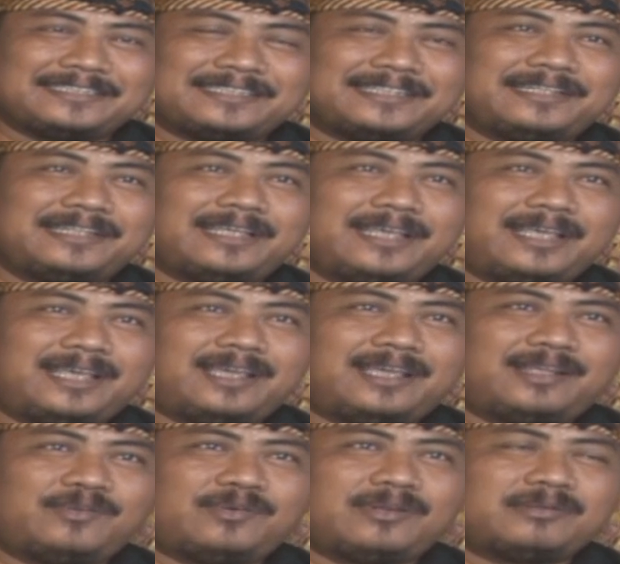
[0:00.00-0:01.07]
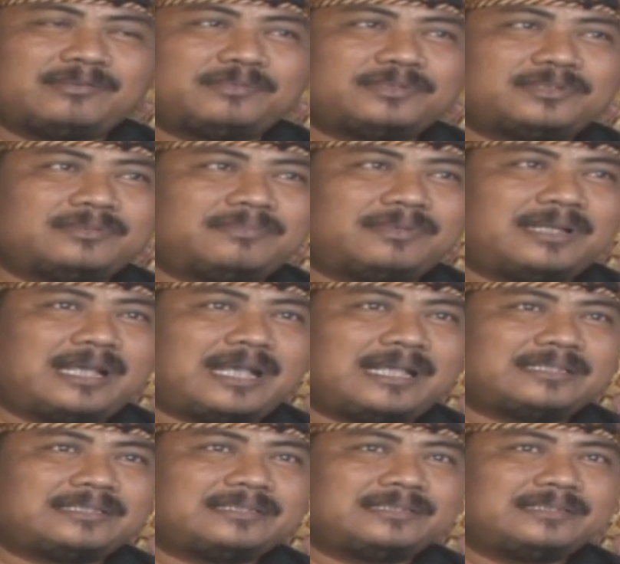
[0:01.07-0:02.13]
sedih
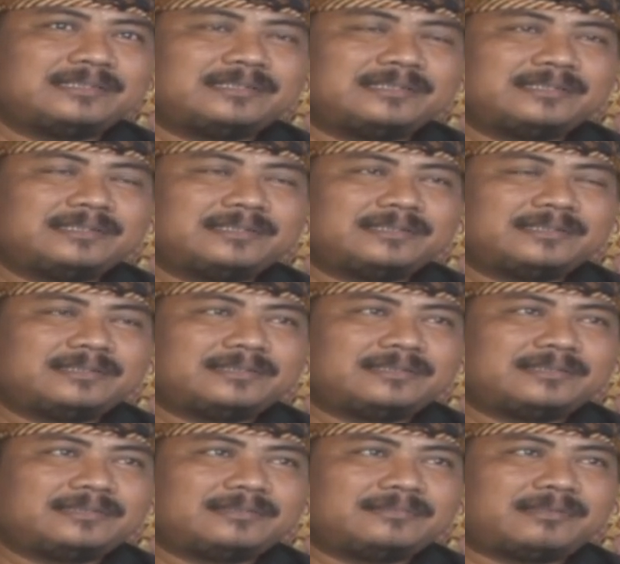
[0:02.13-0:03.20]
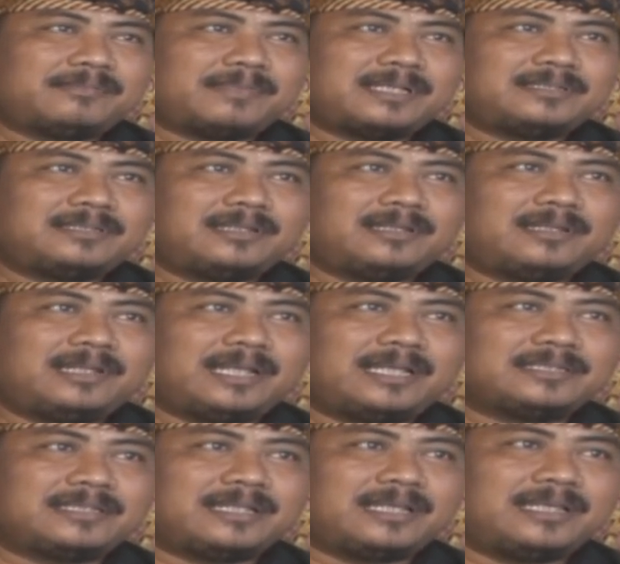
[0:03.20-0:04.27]
2011 memang si di
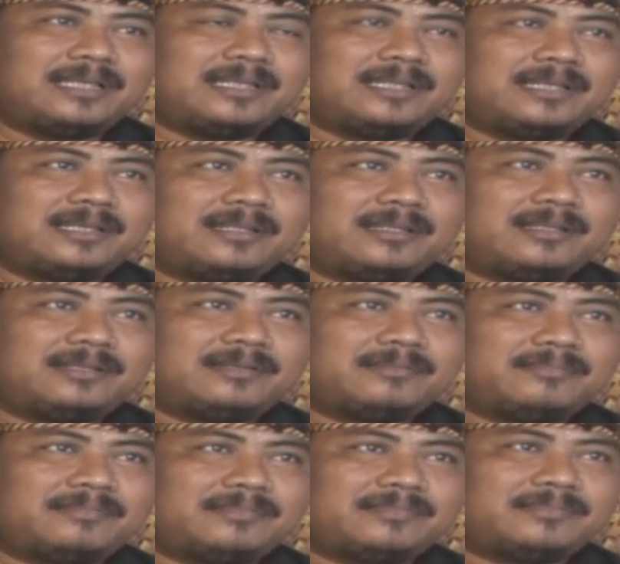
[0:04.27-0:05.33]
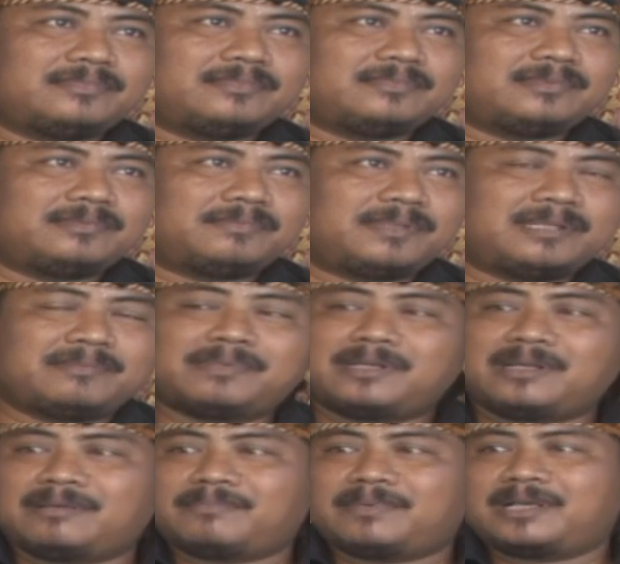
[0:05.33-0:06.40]
STI niki
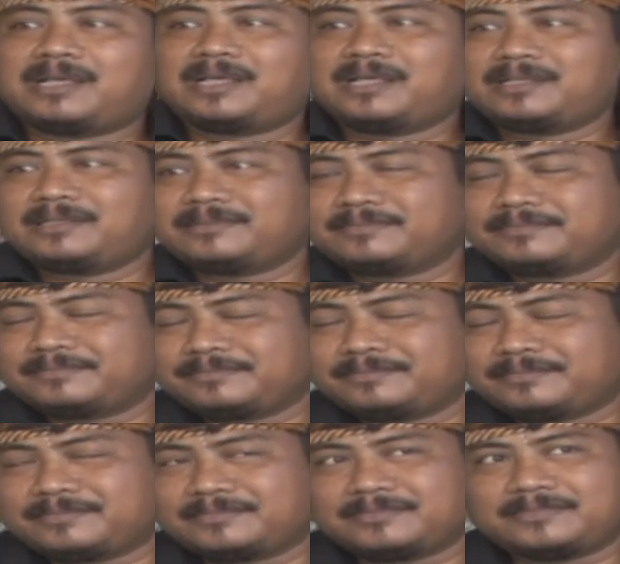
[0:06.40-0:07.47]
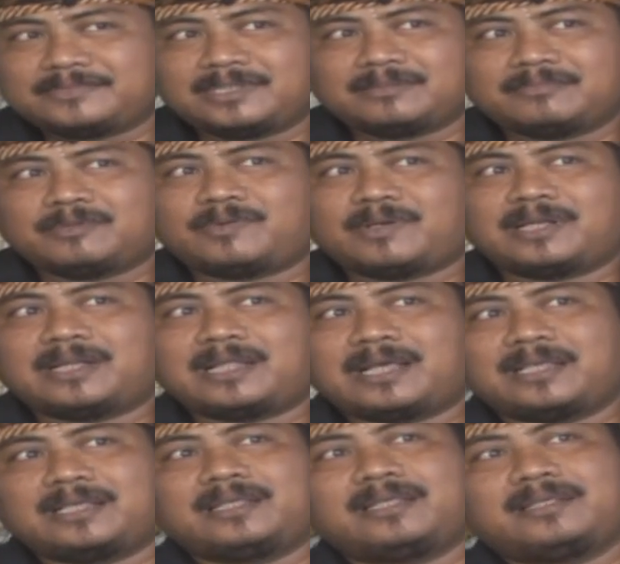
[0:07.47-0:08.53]
teman-teman lama yang
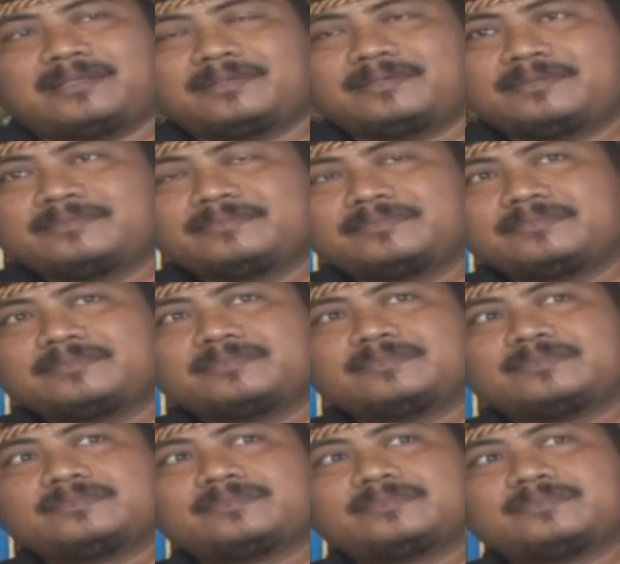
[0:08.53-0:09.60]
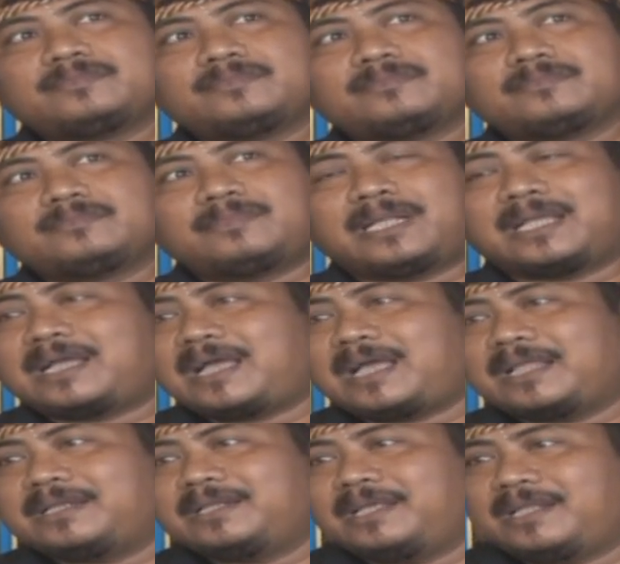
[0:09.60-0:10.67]
mewadahi mereka
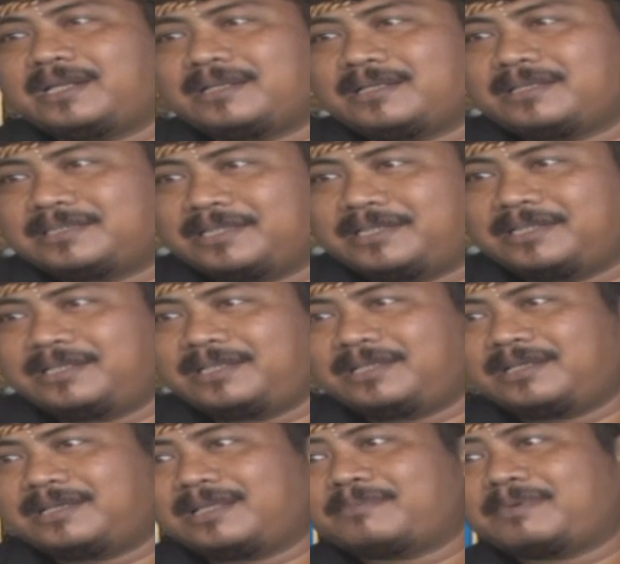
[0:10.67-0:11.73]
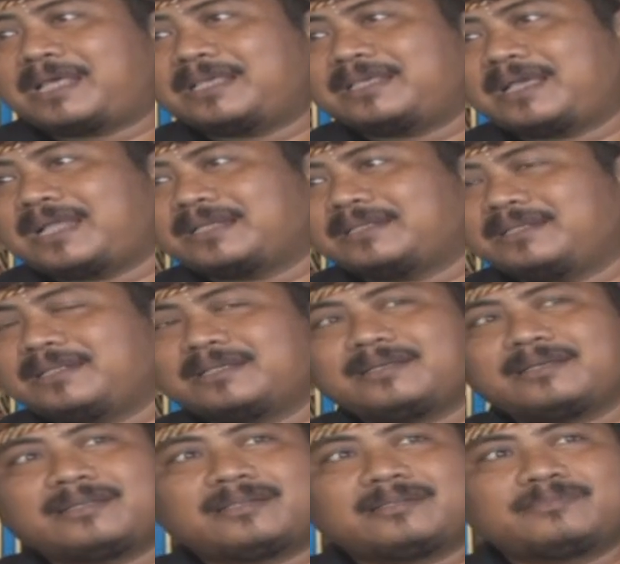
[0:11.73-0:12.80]
hadir ke sini kan melayat ini
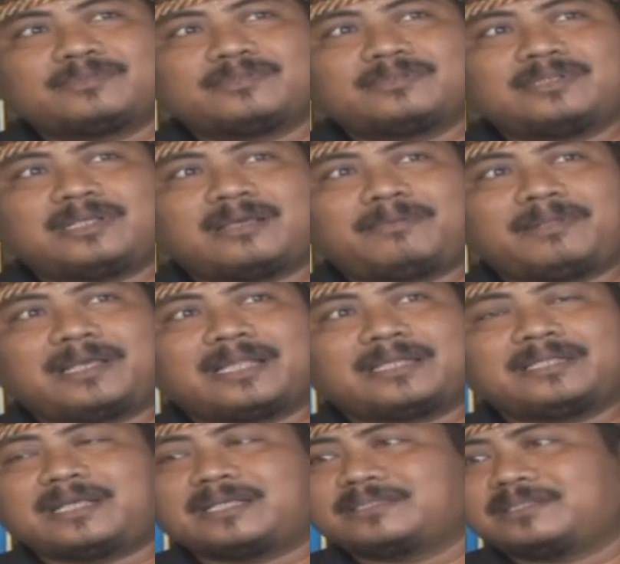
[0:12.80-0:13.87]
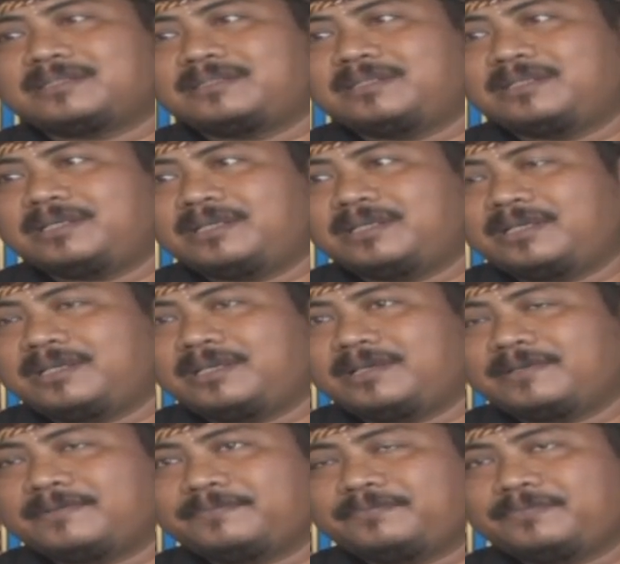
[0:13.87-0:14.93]
ke ketemu dia melihat yang sedih
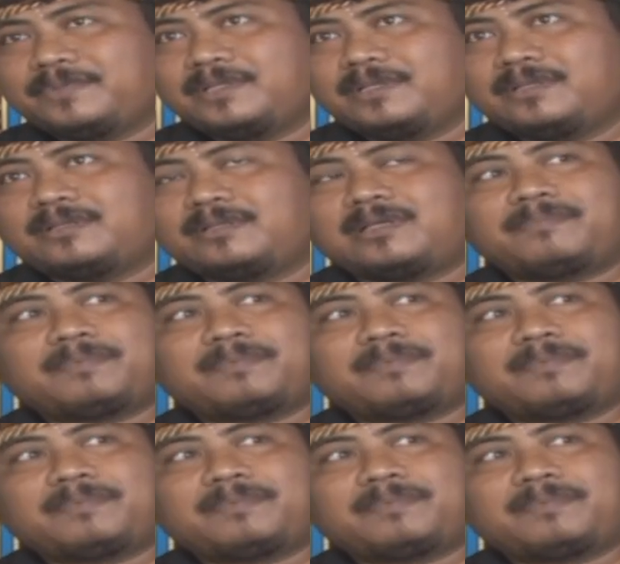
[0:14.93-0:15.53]
nah,